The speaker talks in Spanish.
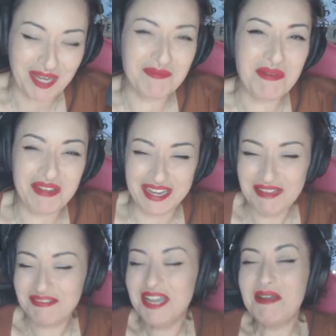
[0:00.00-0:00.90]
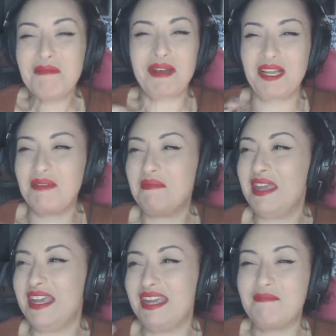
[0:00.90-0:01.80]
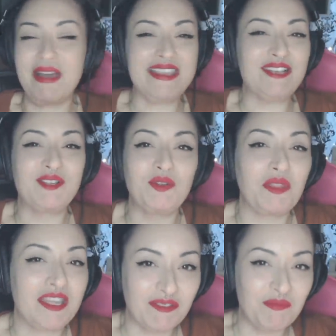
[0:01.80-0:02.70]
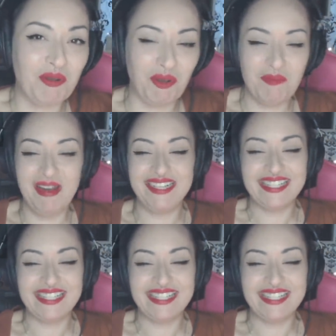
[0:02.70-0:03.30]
me, para que me vayáis conociendo un poco más.